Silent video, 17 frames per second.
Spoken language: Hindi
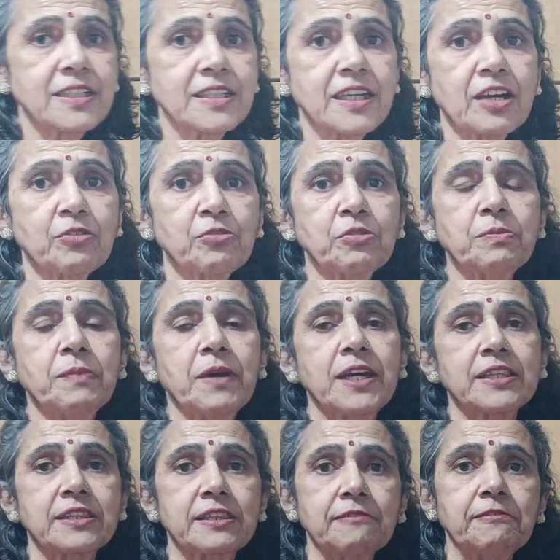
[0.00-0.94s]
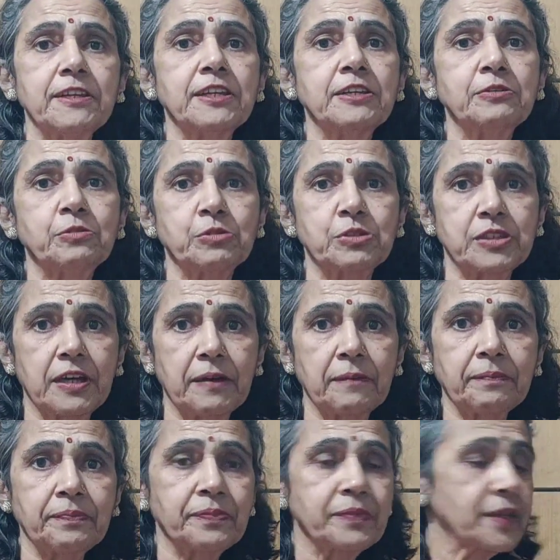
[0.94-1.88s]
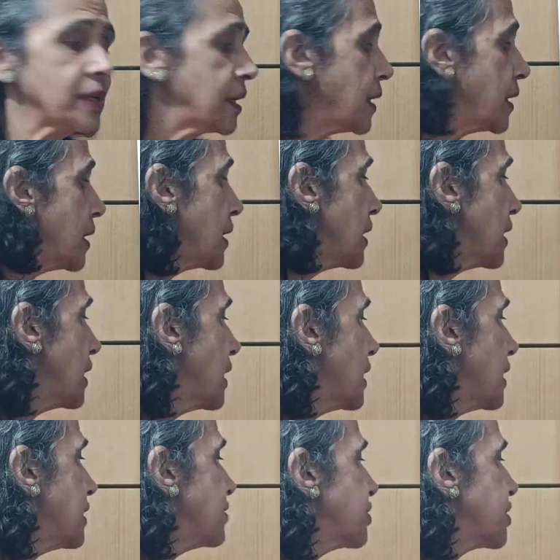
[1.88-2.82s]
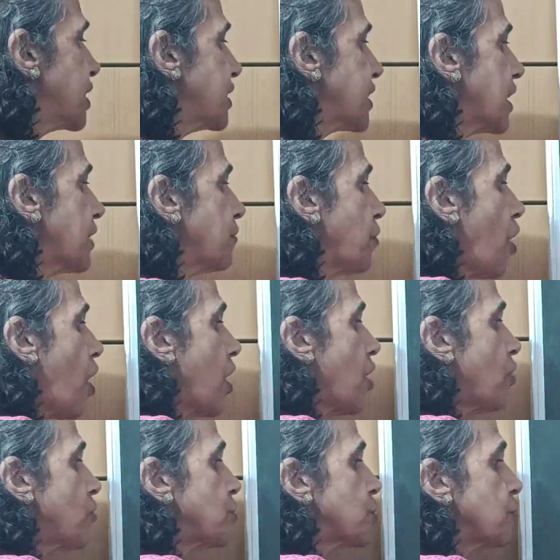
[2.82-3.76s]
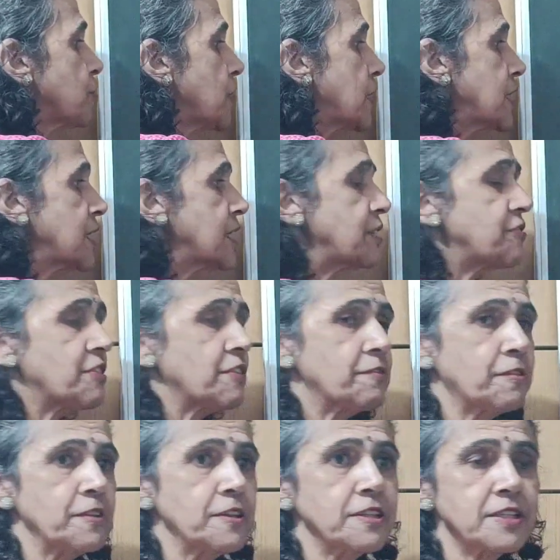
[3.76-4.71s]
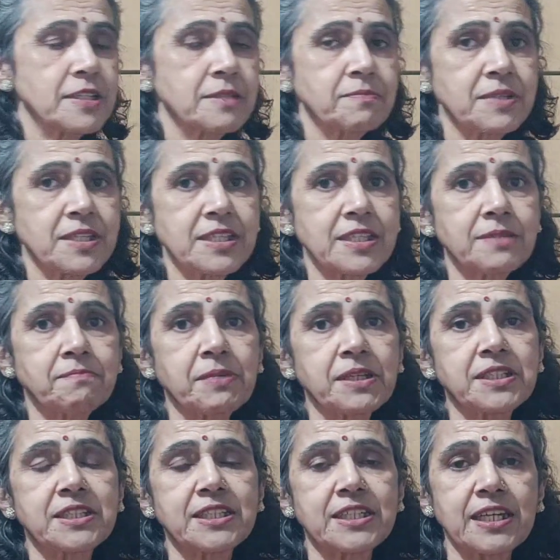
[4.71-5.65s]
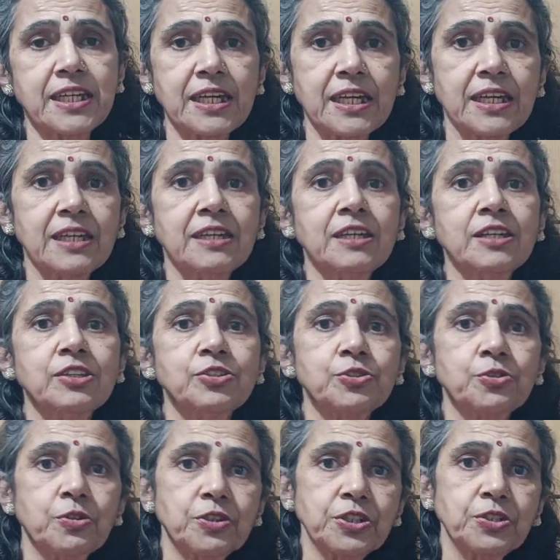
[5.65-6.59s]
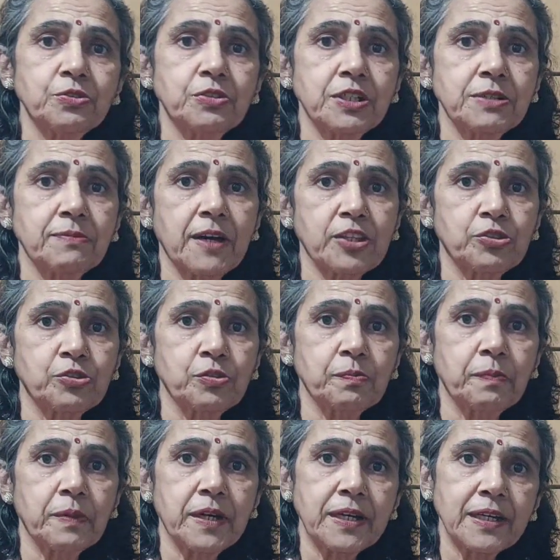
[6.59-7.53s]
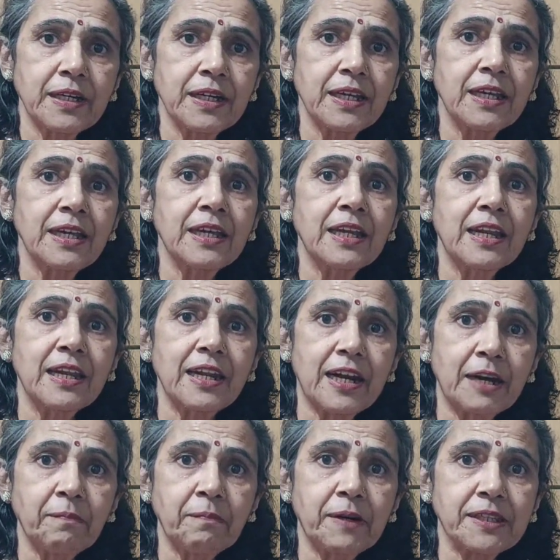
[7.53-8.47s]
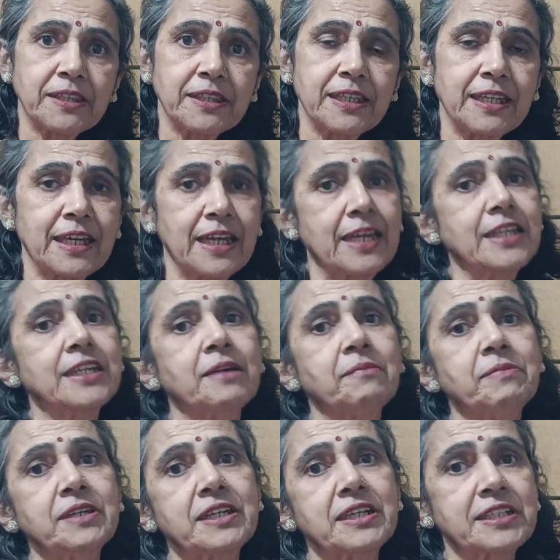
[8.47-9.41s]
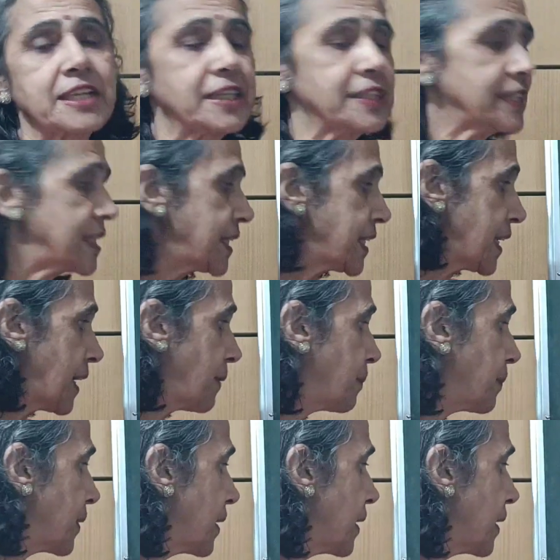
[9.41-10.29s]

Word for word: जिनका कोई महत्व नहीं होता चिल्ड्रन फॉल आउट ओवर ट्रिफल्स मीन्स बच्चे छोटी छोटी बातों पर लड़ पड़ते हैं या बिगड़ जाते हैं